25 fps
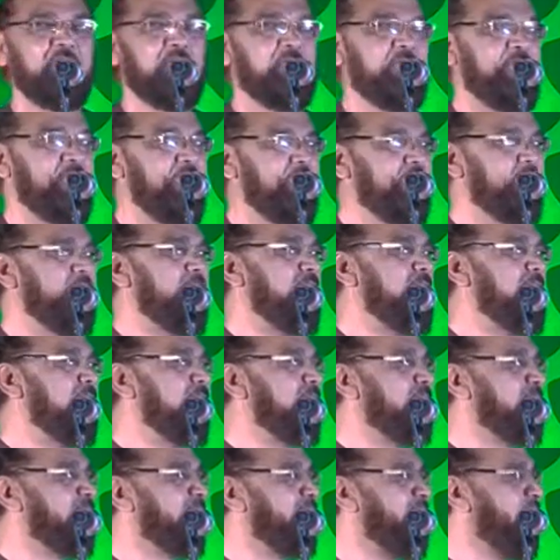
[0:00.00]
लेकिन
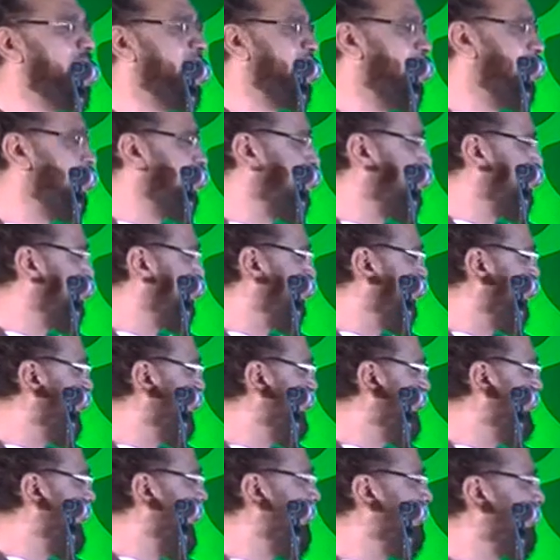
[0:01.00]
देखिए
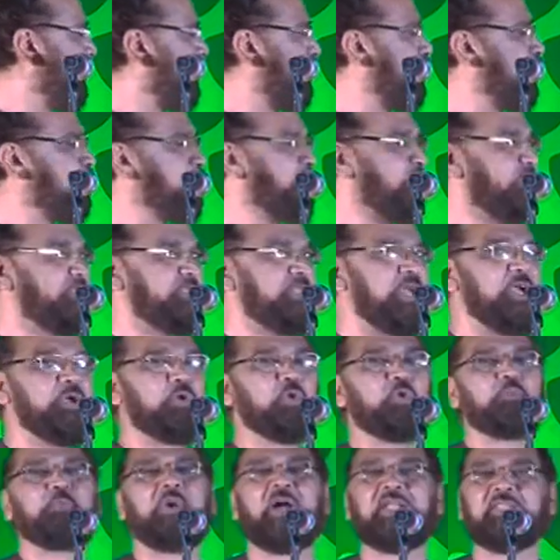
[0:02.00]
चतुर्वेदी साहब के हो सकता है
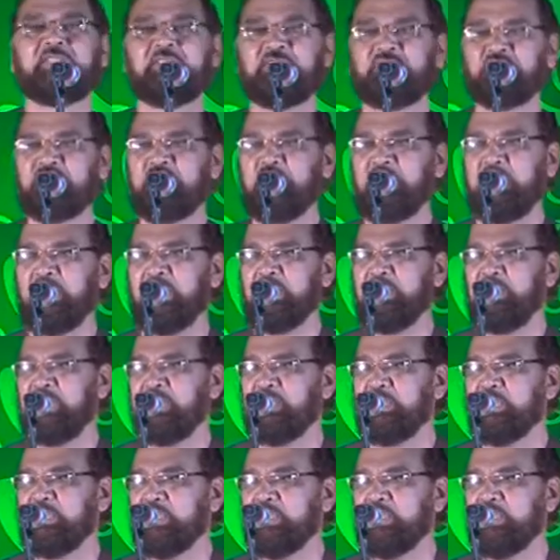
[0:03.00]
कोई बात अच्छी लगे